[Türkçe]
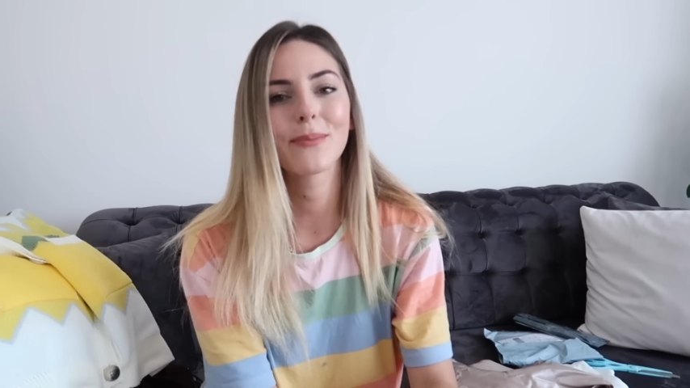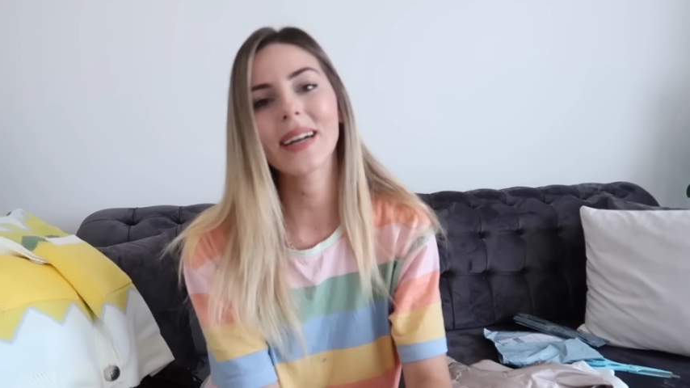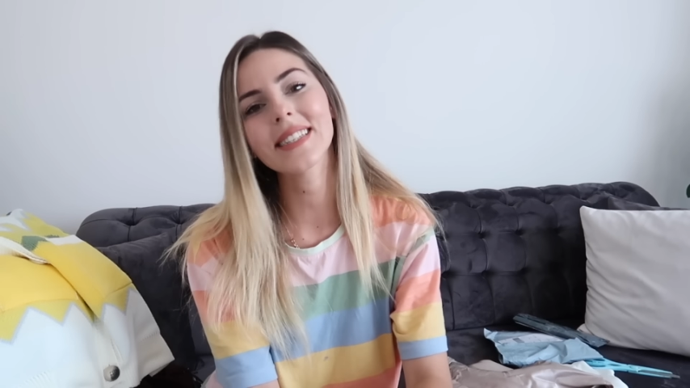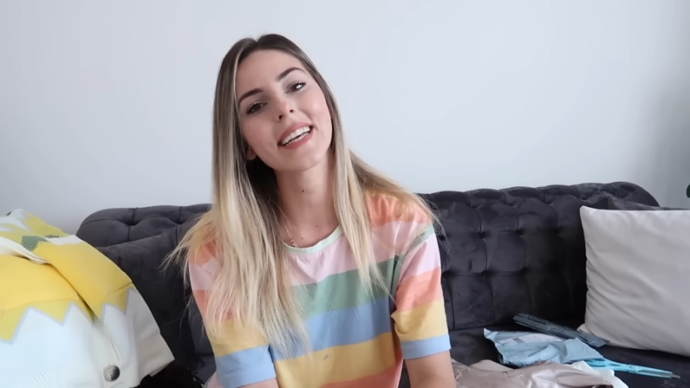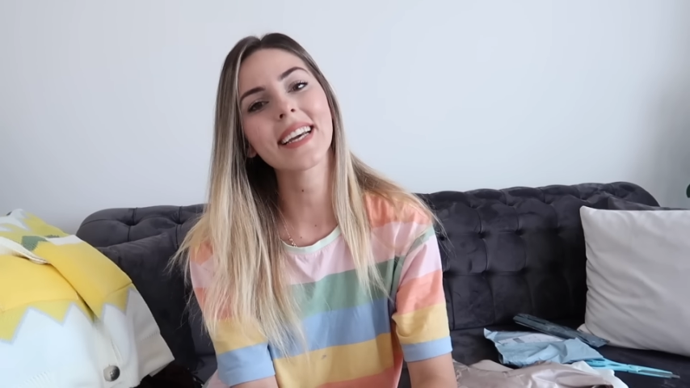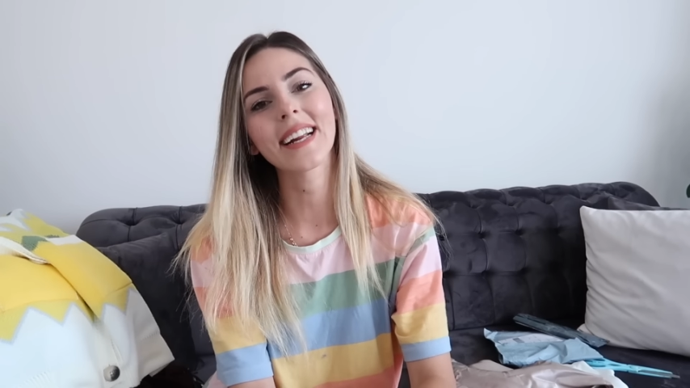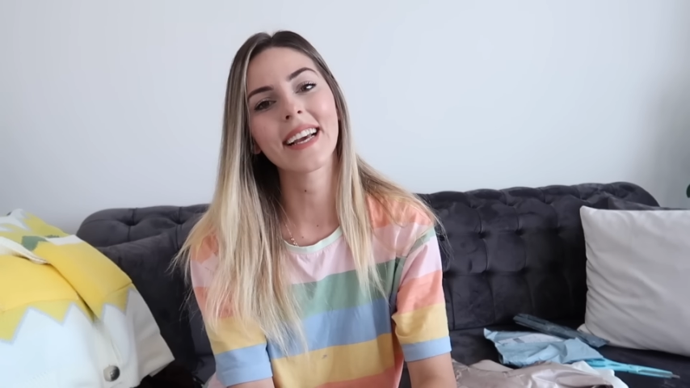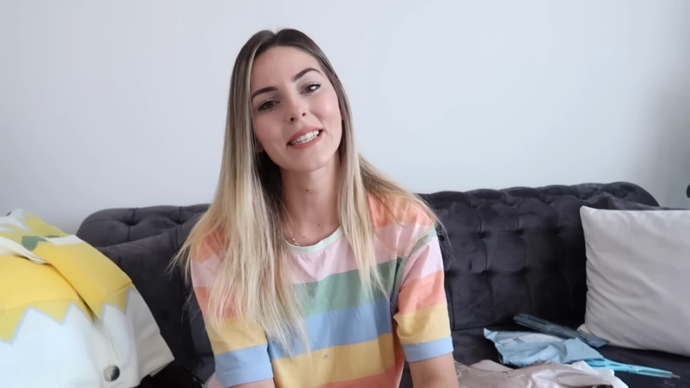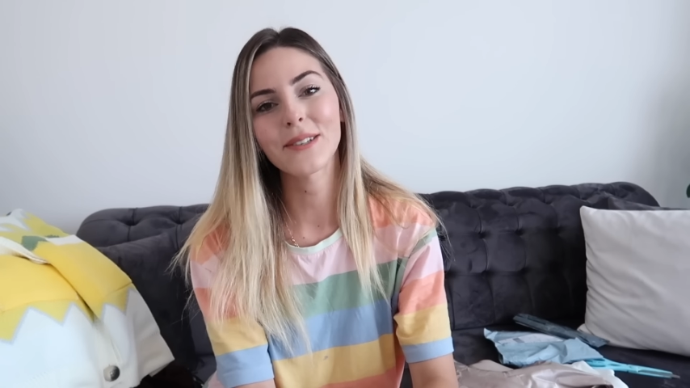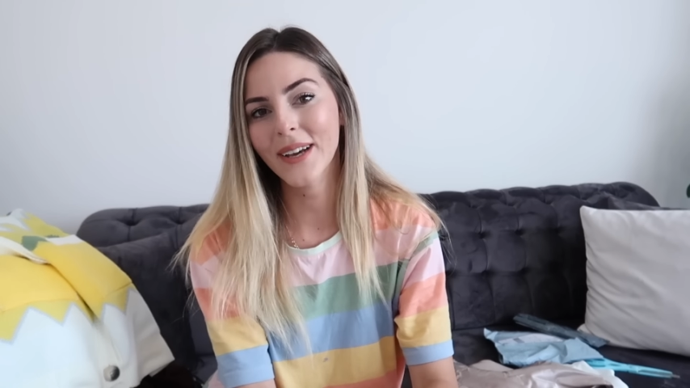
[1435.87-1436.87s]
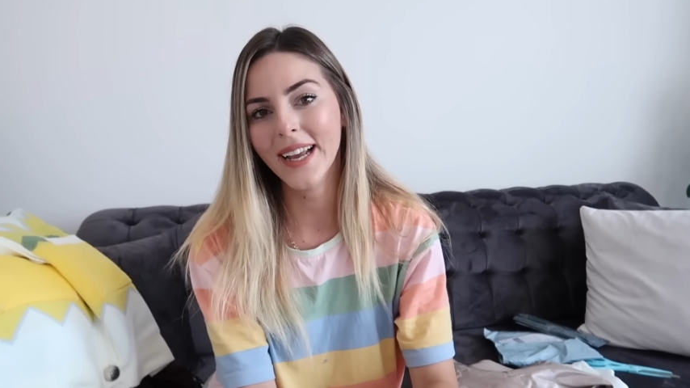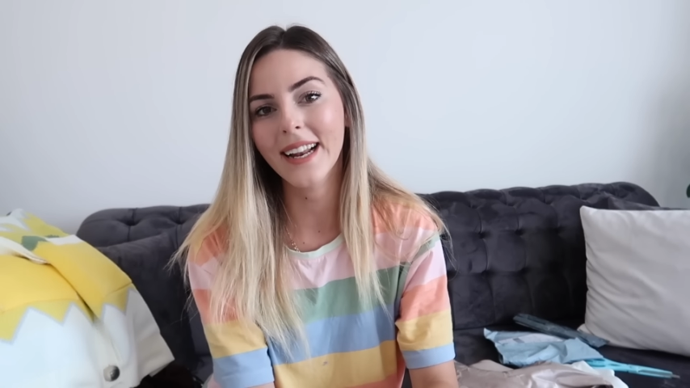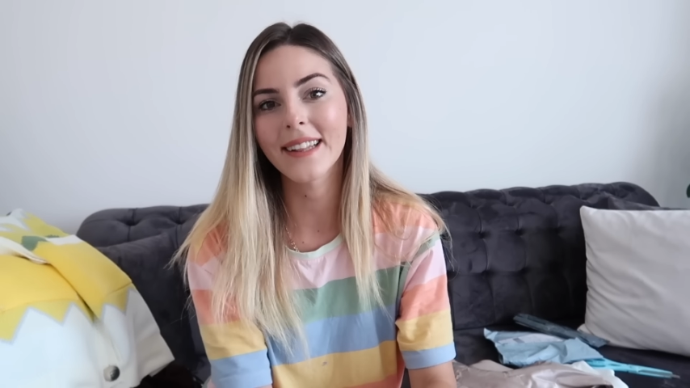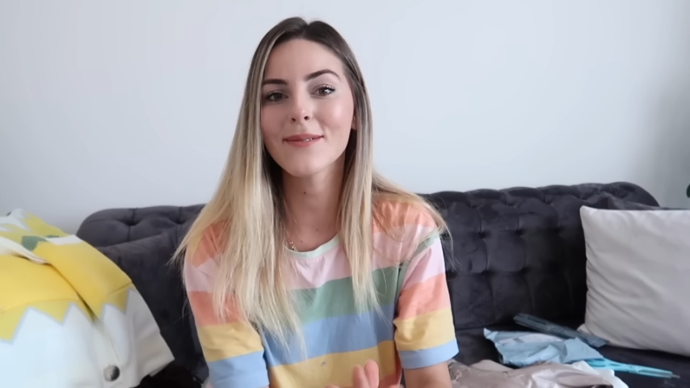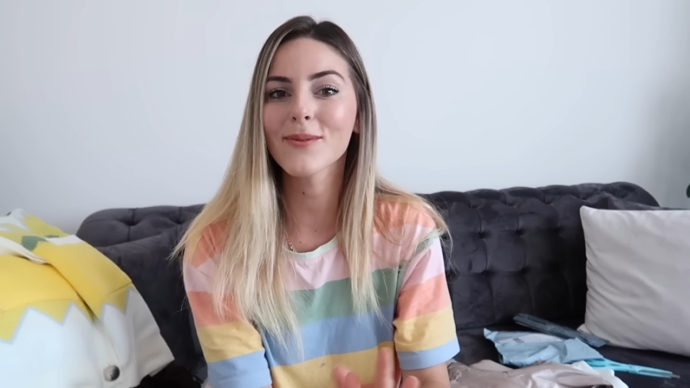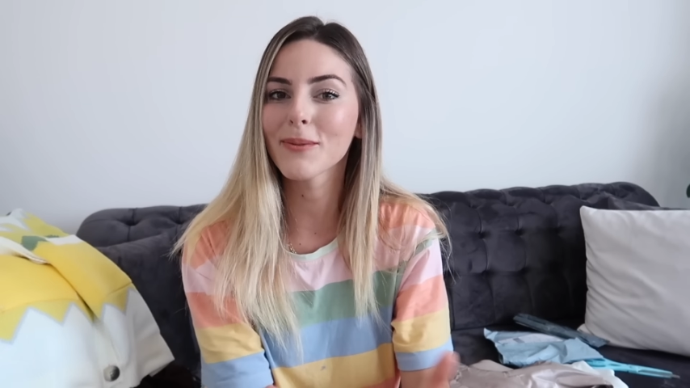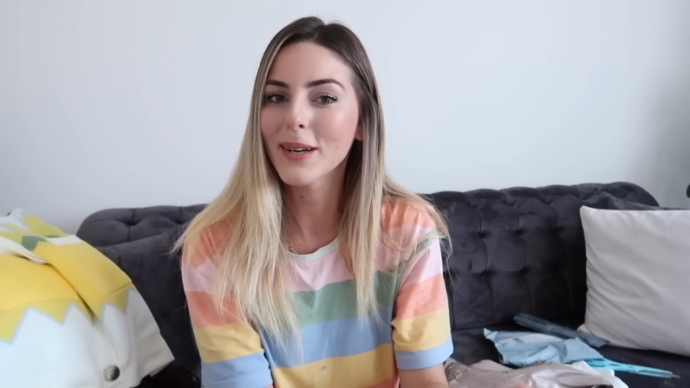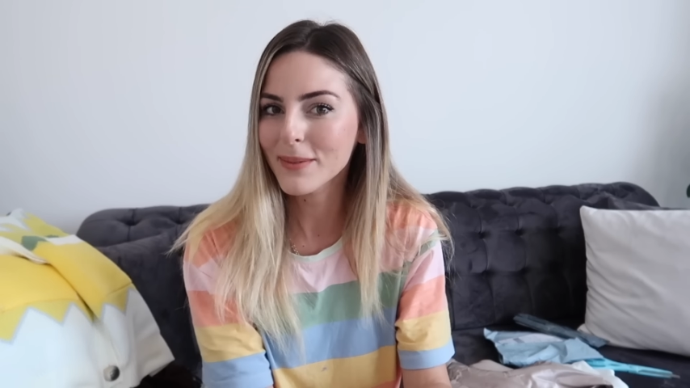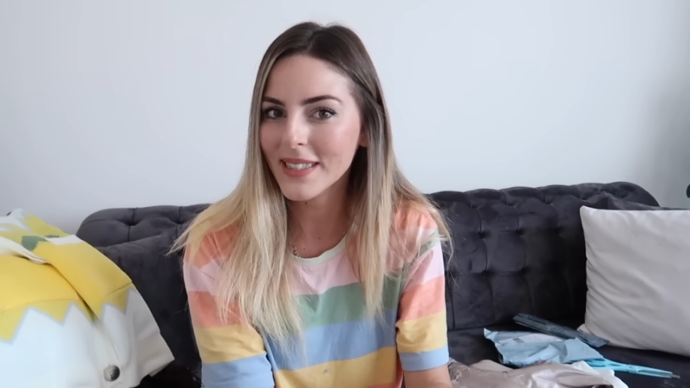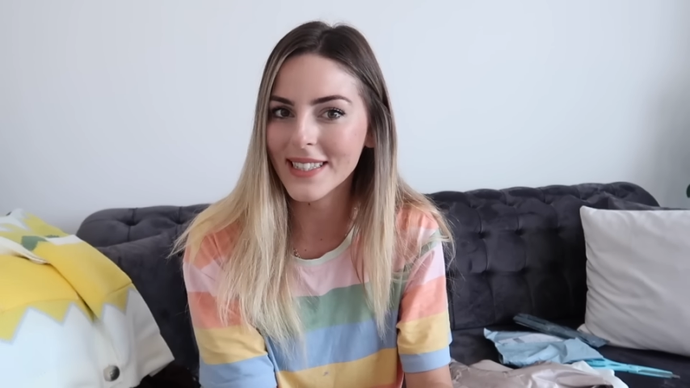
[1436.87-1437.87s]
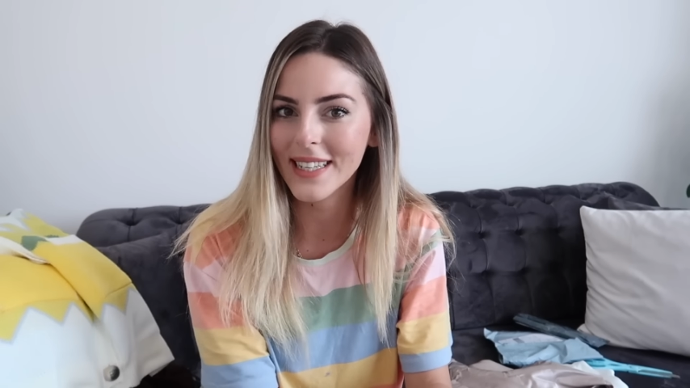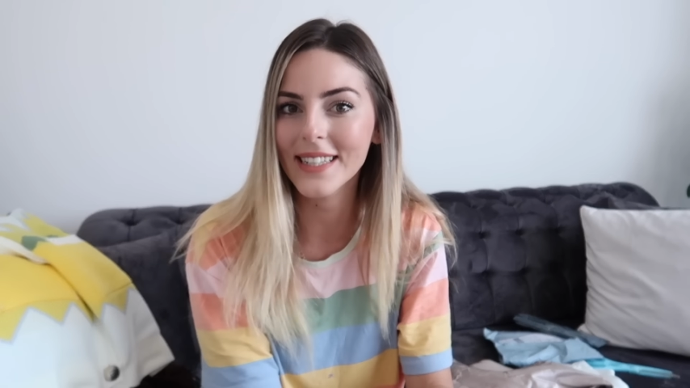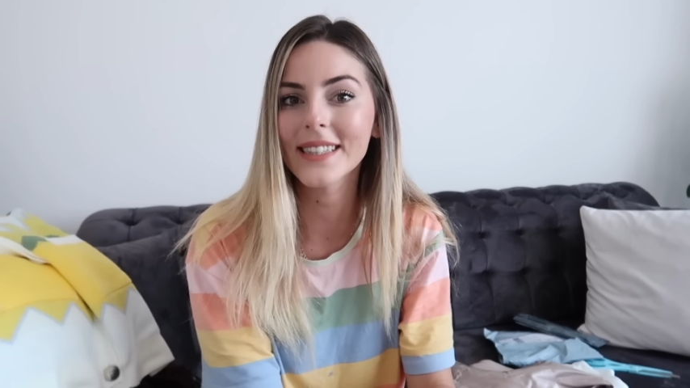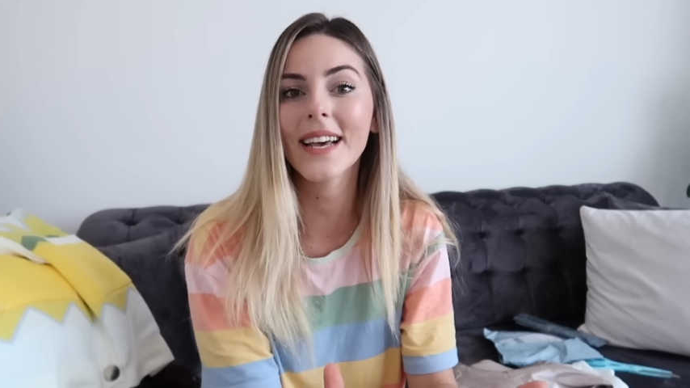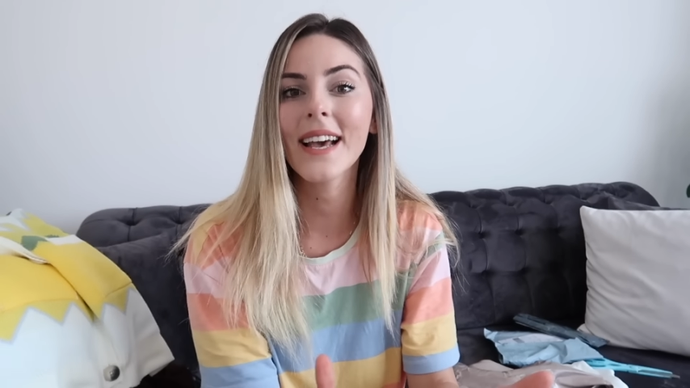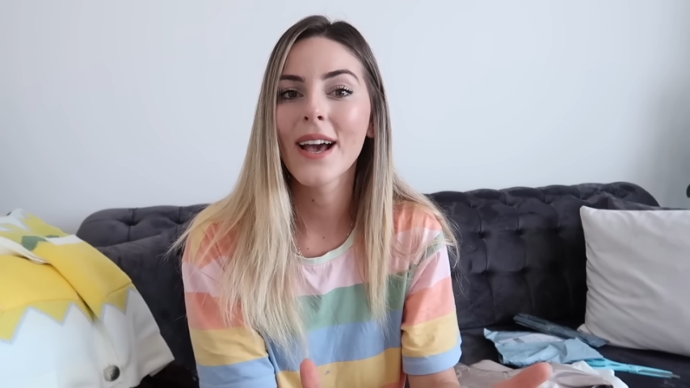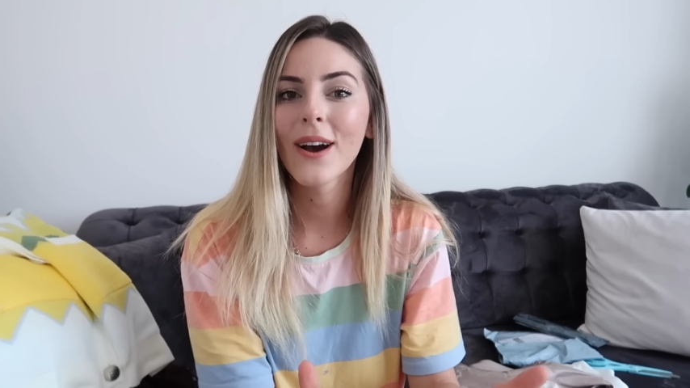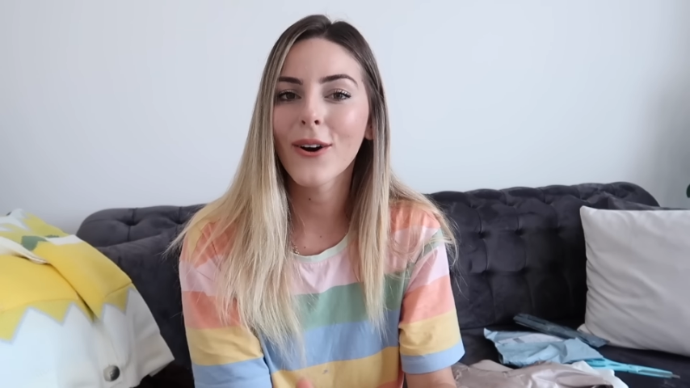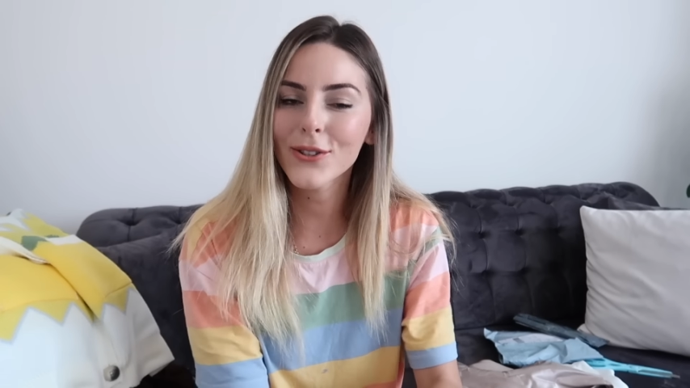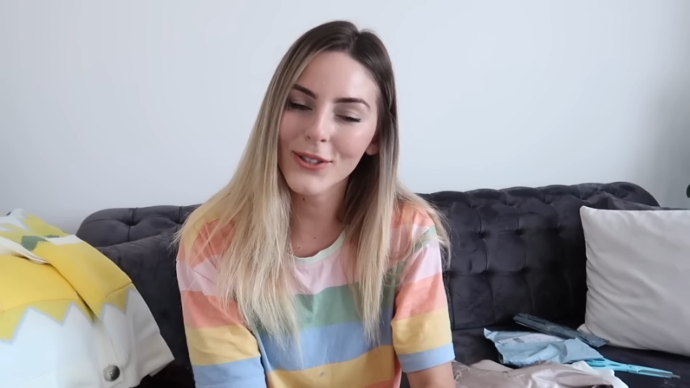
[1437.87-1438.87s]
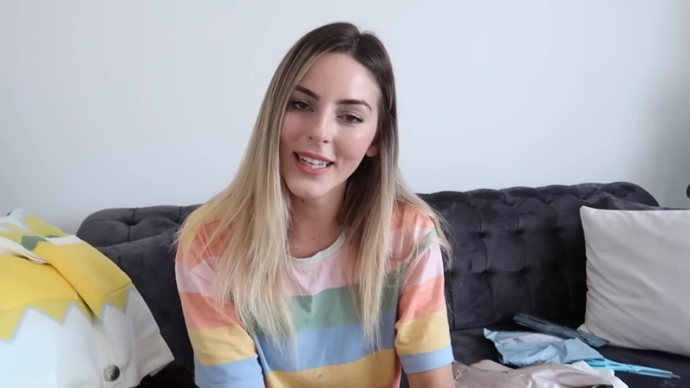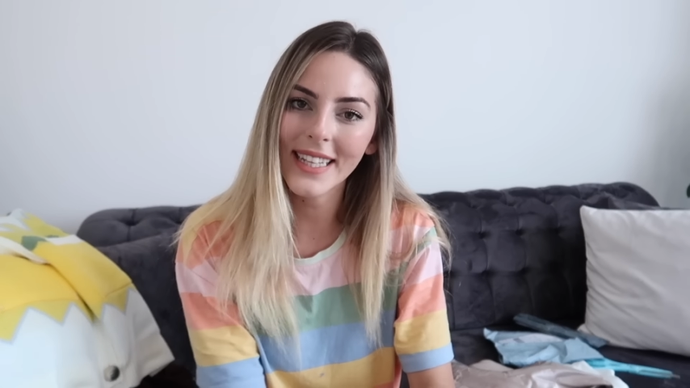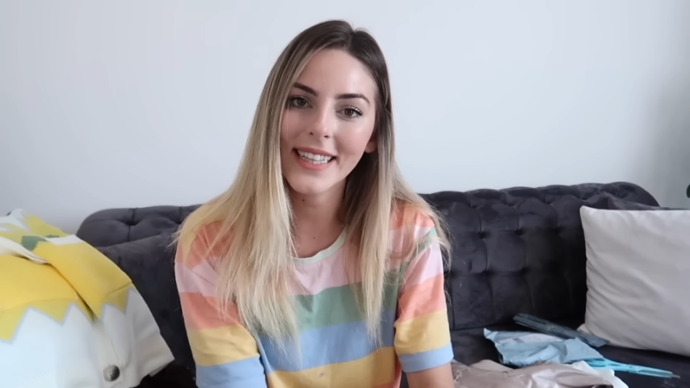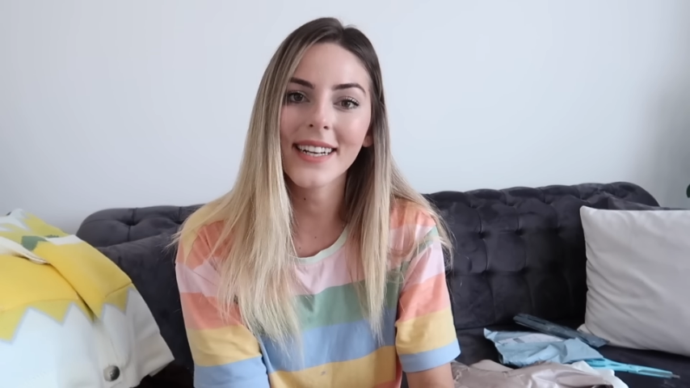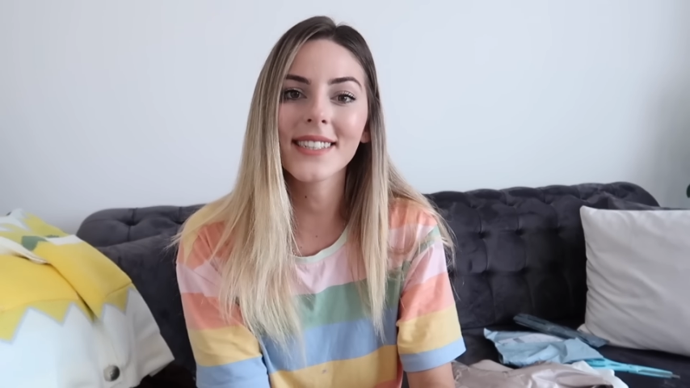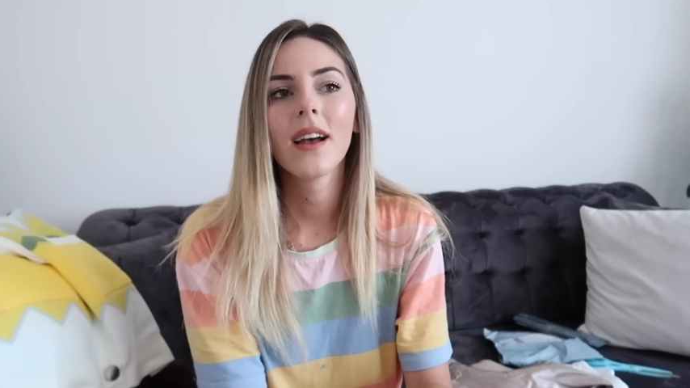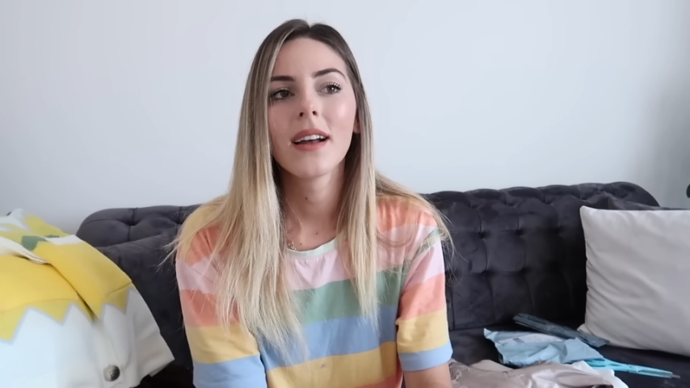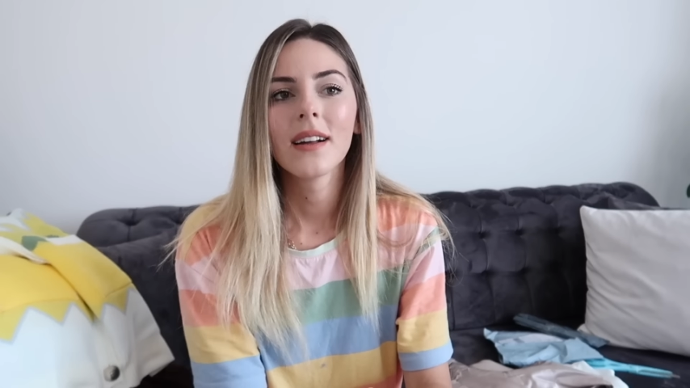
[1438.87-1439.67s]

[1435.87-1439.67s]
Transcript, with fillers: Ben çekerken çok eğlendim. Umarım sizlerin de hoşuna gider.